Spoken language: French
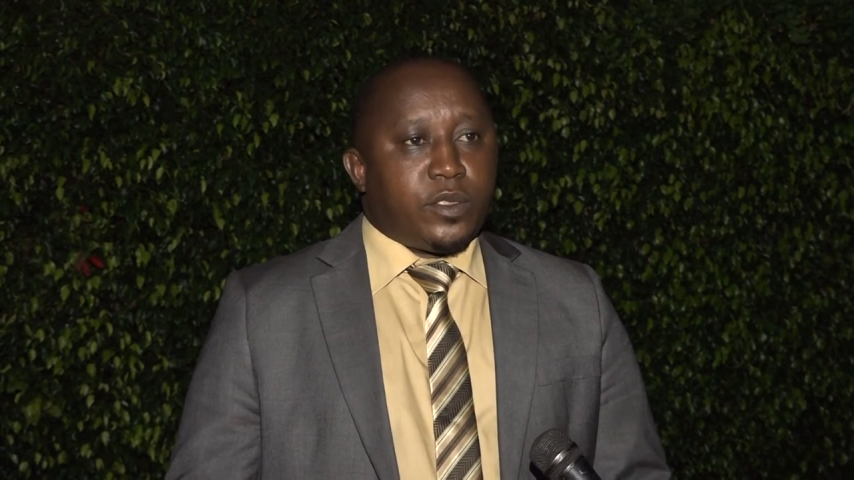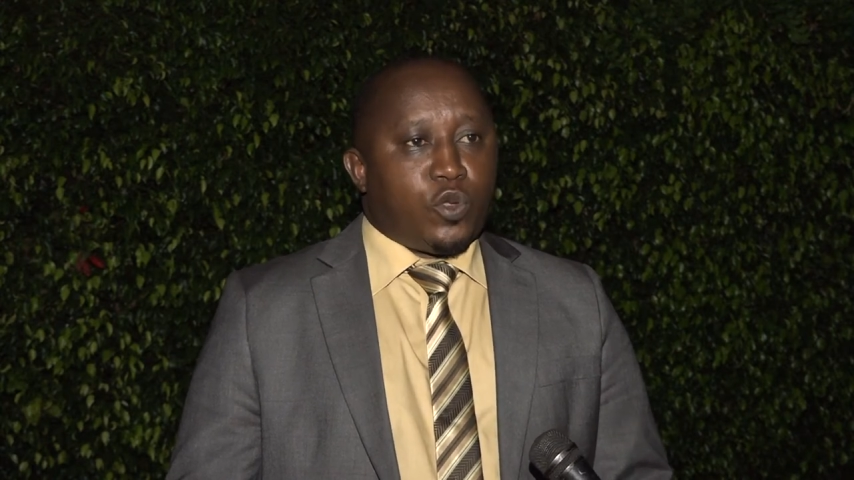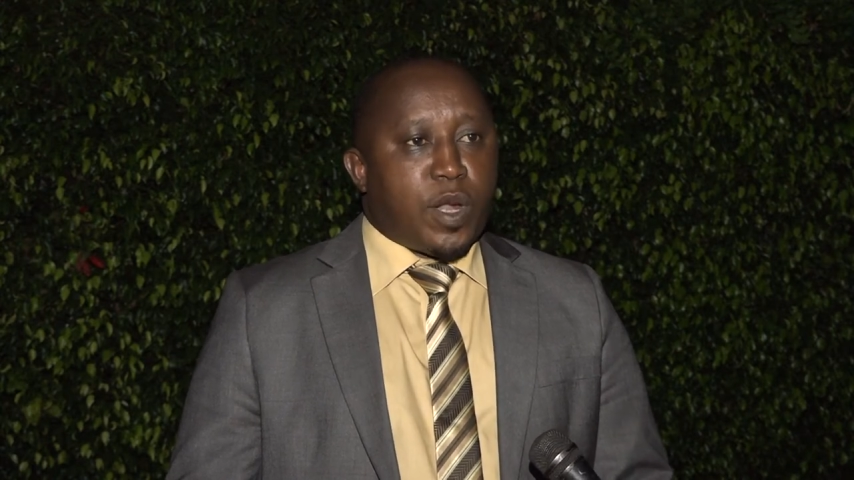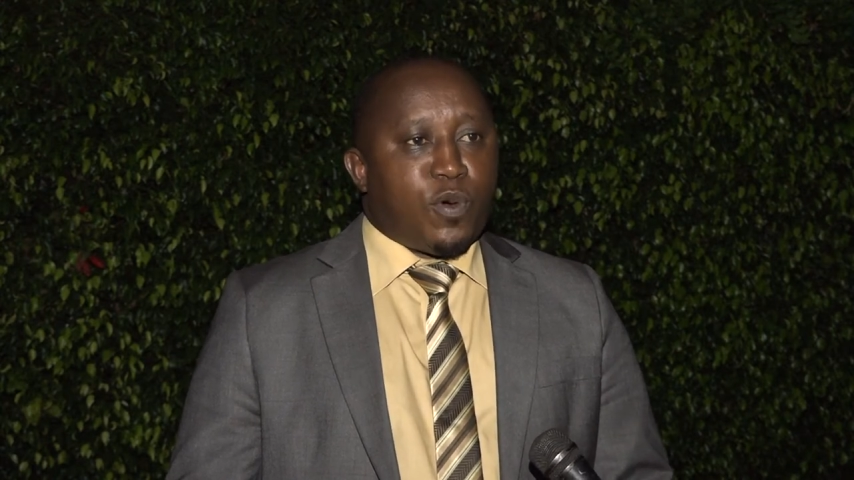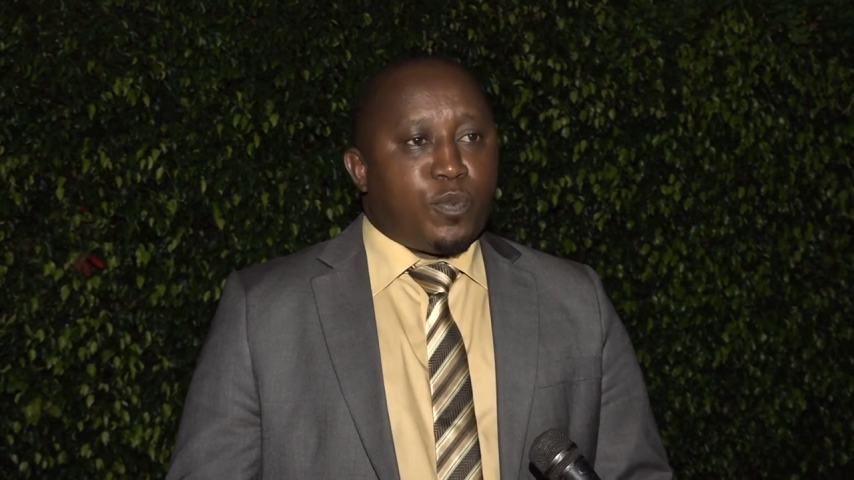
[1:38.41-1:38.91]

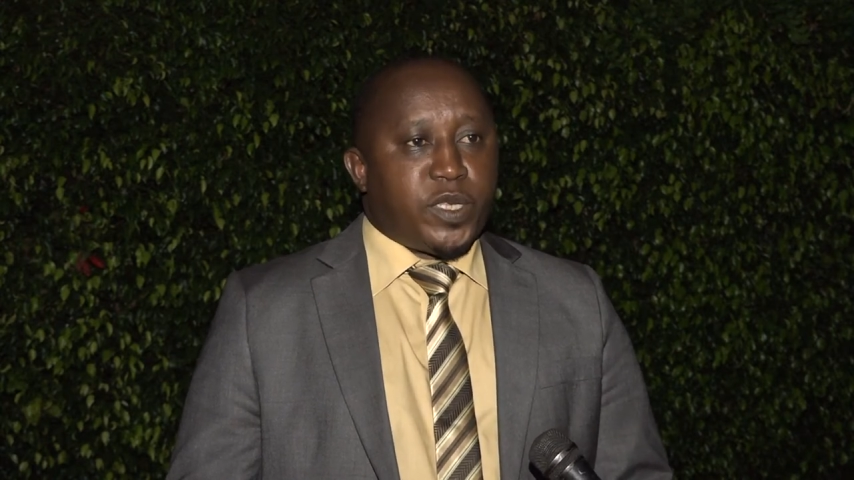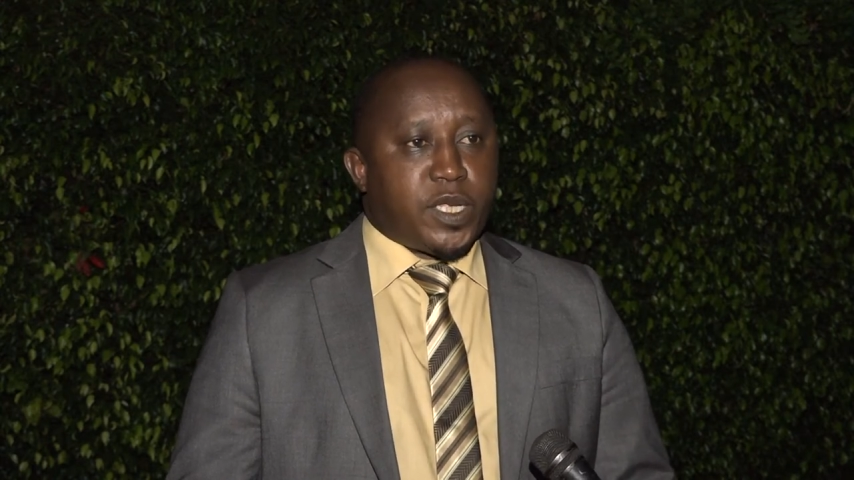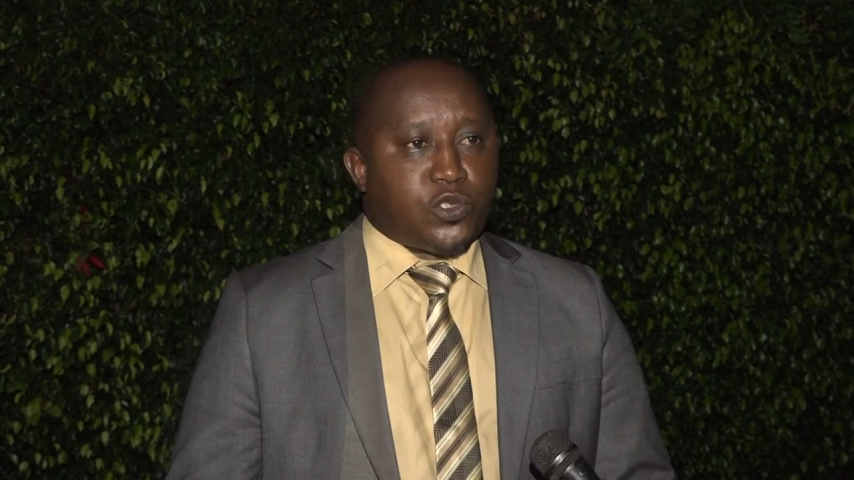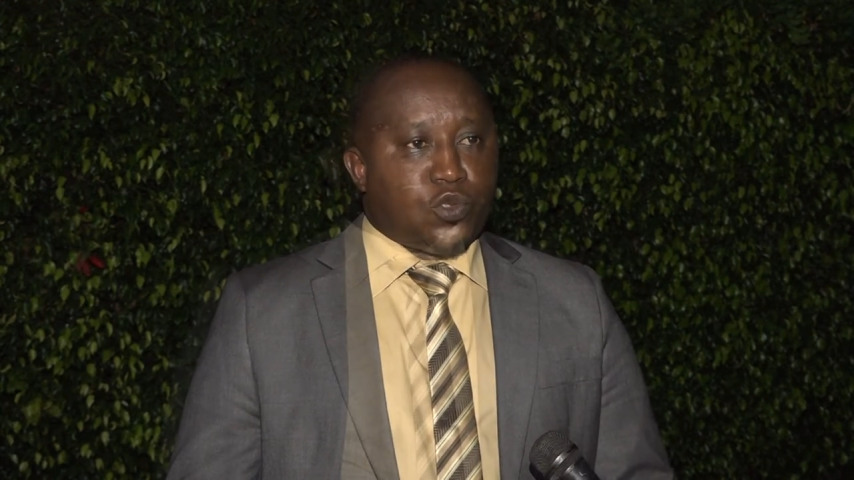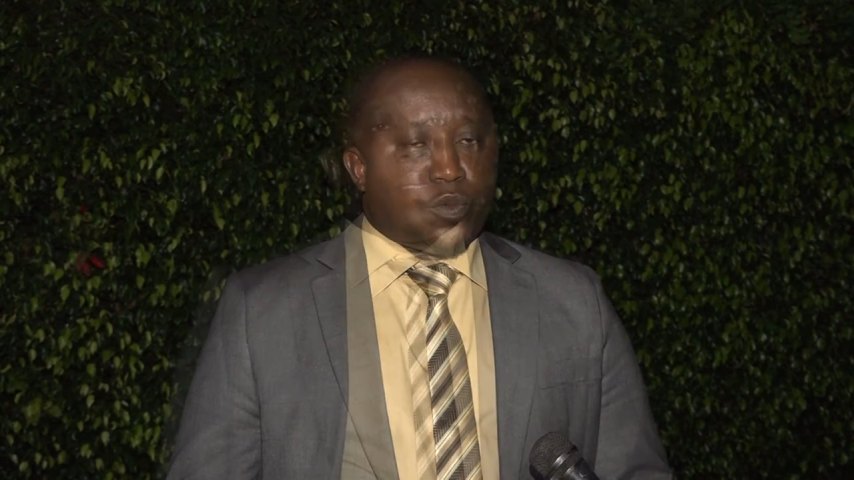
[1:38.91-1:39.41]
de la
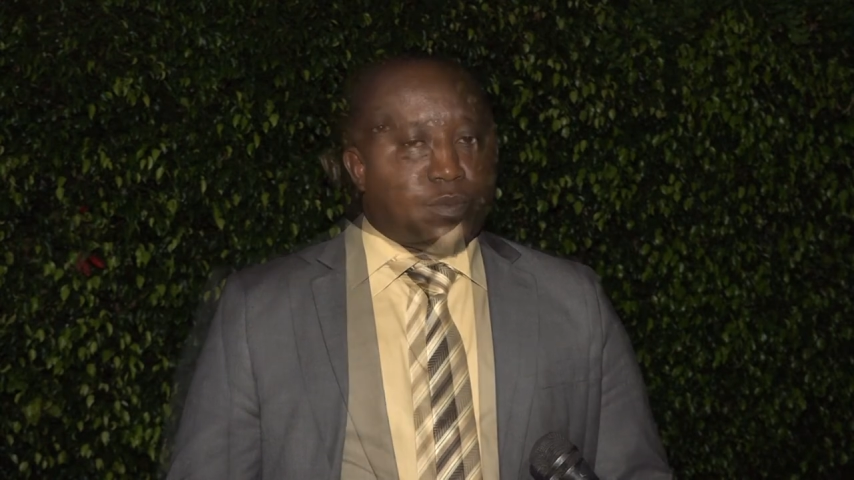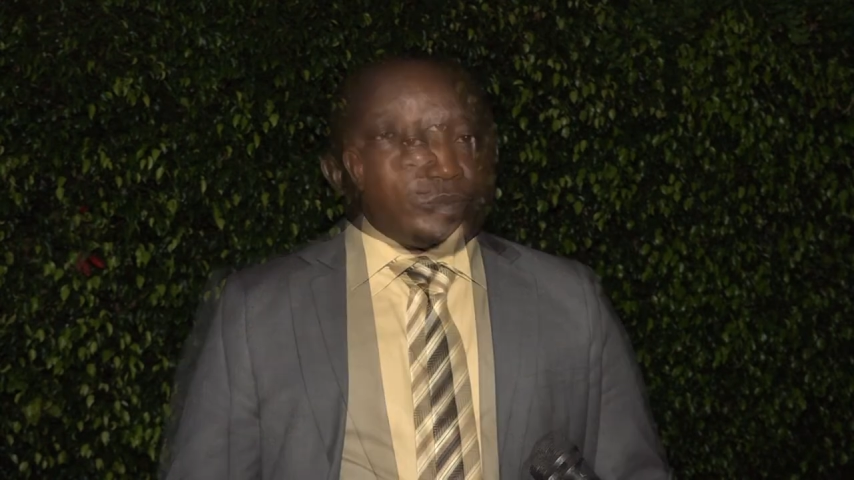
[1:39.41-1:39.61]
population.